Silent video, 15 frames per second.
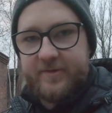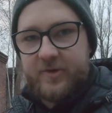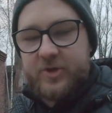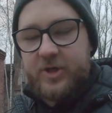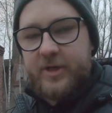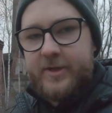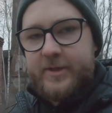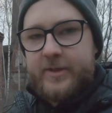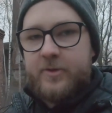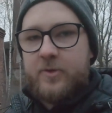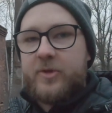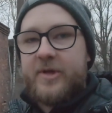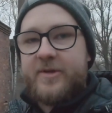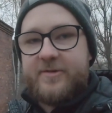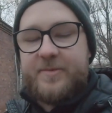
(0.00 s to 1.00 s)
co się
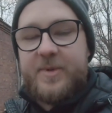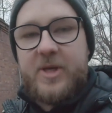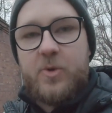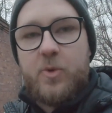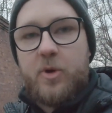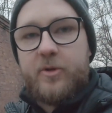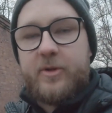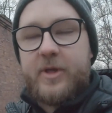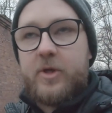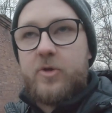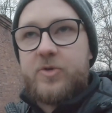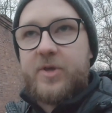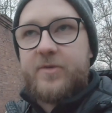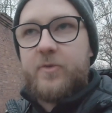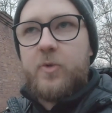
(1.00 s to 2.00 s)
tutaj zmieniło od
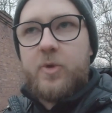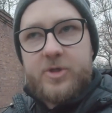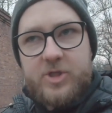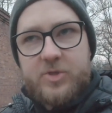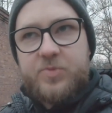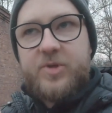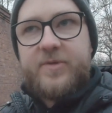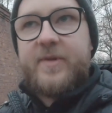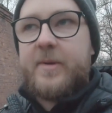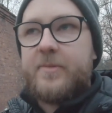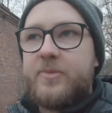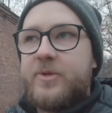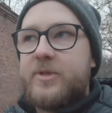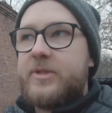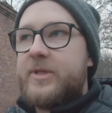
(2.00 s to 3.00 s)
tego czasu, chociaż
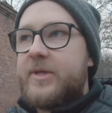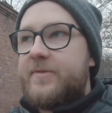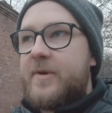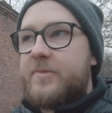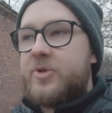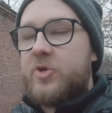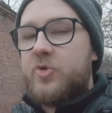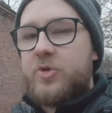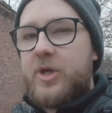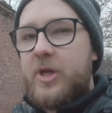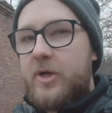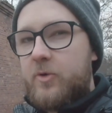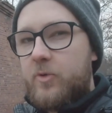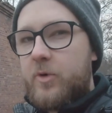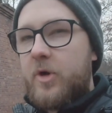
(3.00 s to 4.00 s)
przyznam e, się Wam, że już
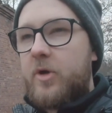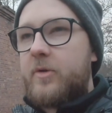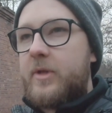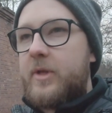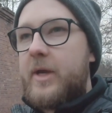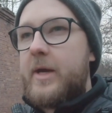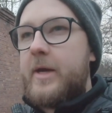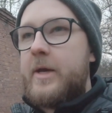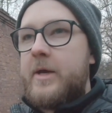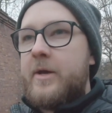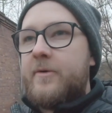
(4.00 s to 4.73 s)
kilkukrotnie